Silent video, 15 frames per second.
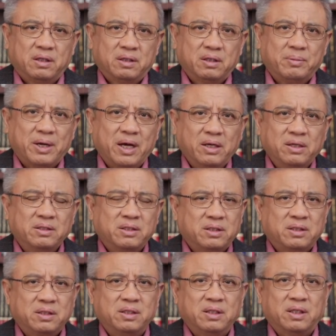那么还有一件
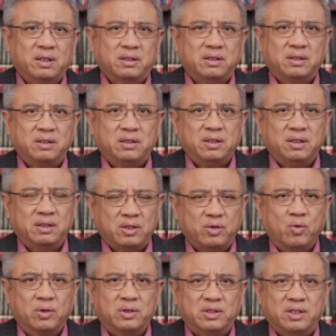事情呢，是这个已经
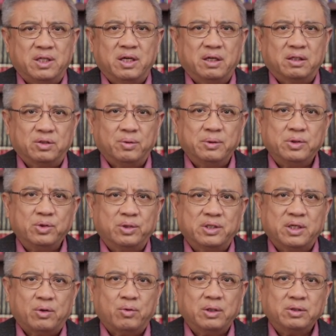过了几天了，稍微说一
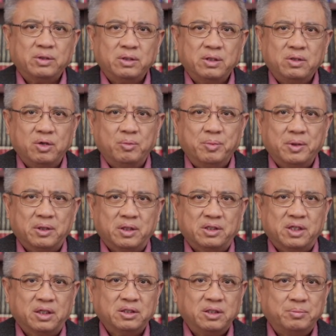下。《华盛顿邮报》呢
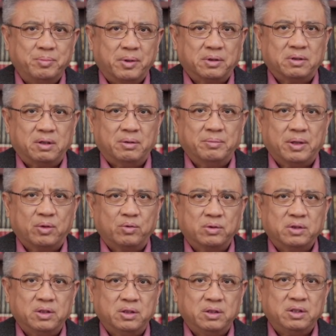详细报道了美国
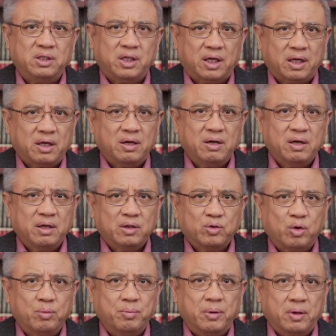提前
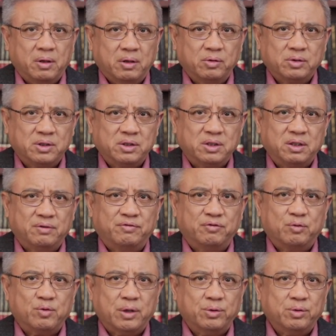通报俄罗斯政
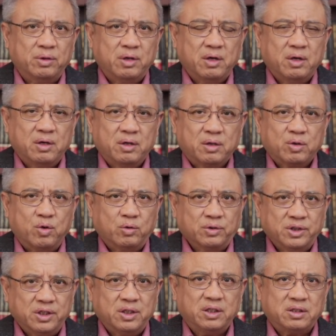府关于恐
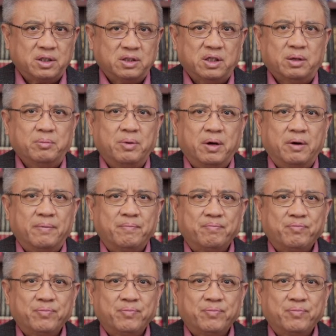袭的这个情报。